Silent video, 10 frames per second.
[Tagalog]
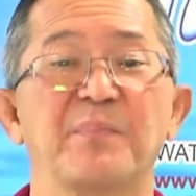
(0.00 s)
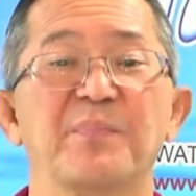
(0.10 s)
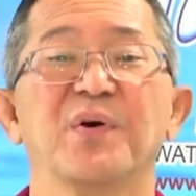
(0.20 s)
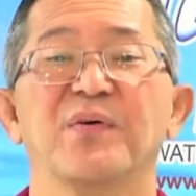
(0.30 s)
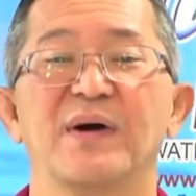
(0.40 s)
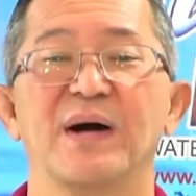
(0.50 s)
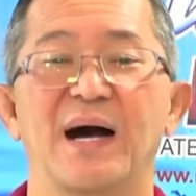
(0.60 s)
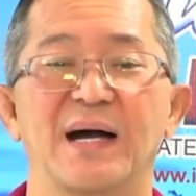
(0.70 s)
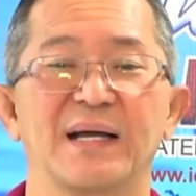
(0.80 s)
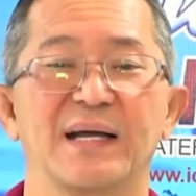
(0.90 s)
po
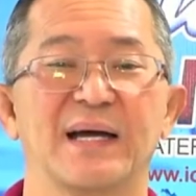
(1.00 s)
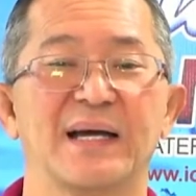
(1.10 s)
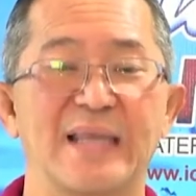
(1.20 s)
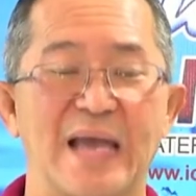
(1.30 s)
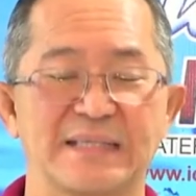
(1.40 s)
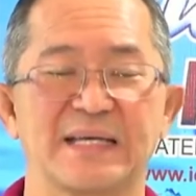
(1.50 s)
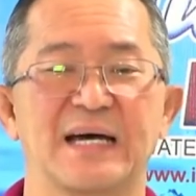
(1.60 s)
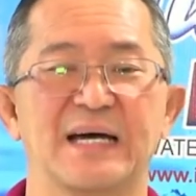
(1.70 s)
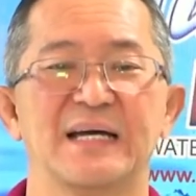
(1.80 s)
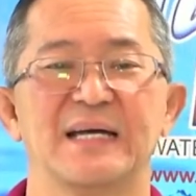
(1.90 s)
ang uh,
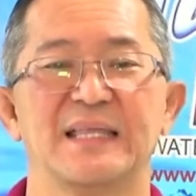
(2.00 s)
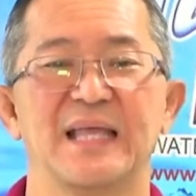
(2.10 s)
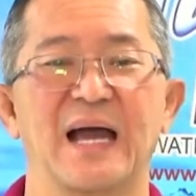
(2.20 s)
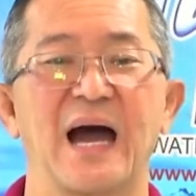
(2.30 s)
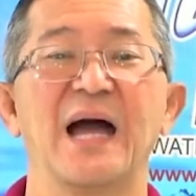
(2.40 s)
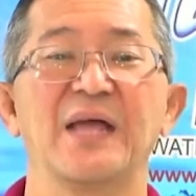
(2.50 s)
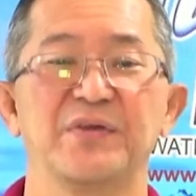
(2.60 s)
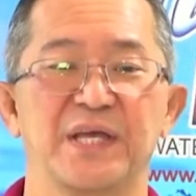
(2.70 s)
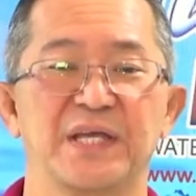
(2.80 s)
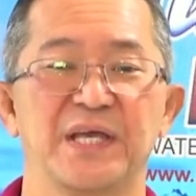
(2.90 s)
lasa ng
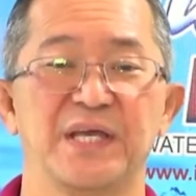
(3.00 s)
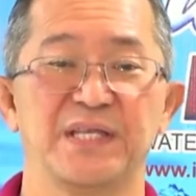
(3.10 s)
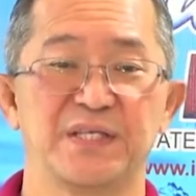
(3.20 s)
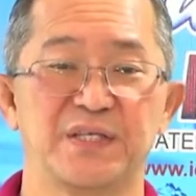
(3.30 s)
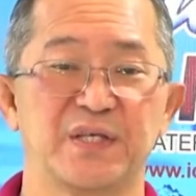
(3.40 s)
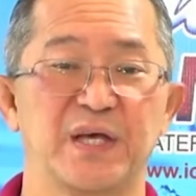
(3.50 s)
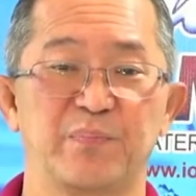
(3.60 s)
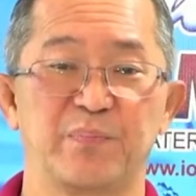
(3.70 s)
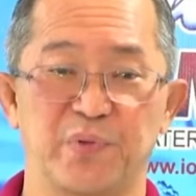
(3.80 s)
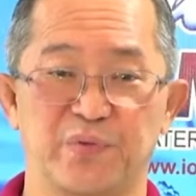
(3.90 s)
ionic in its uh,
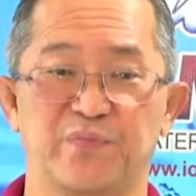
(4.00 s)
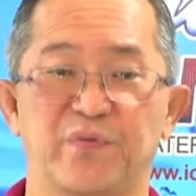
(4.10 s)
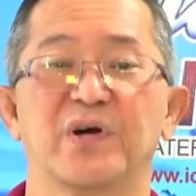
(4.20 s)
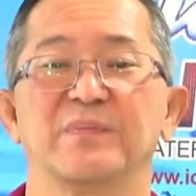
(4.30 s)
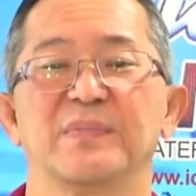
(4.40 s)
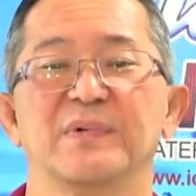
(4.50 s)
pure form.